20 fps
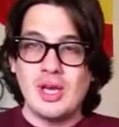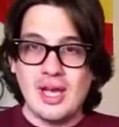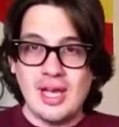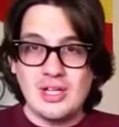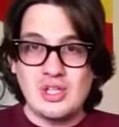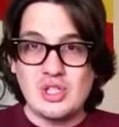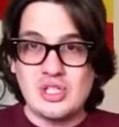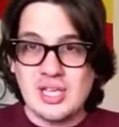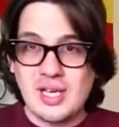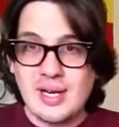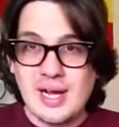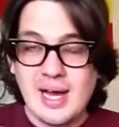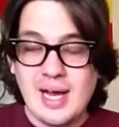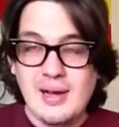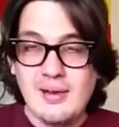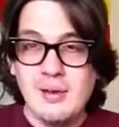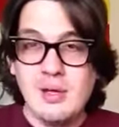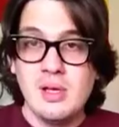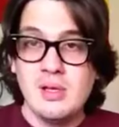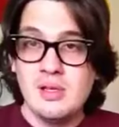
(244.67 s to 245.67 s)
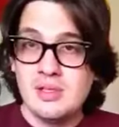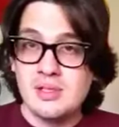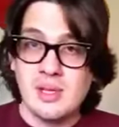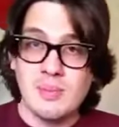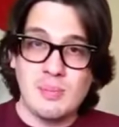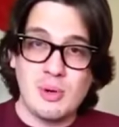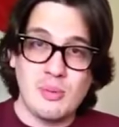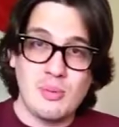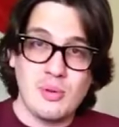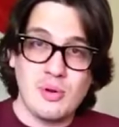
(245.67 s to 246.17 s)
E ci sarà, se
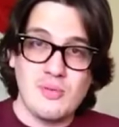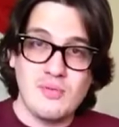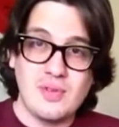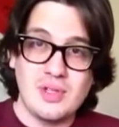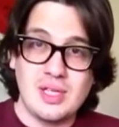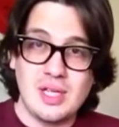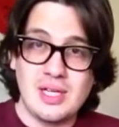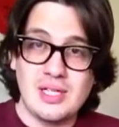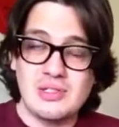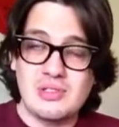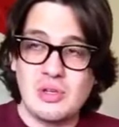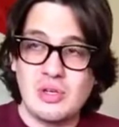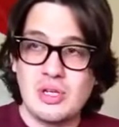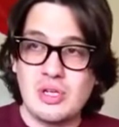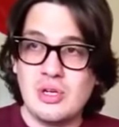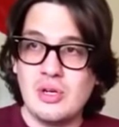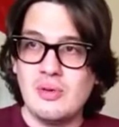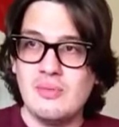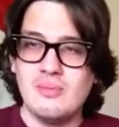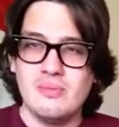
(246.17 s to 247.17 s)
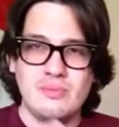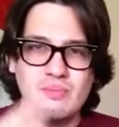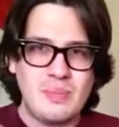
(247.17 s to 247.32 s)
proprio non mi interesso io,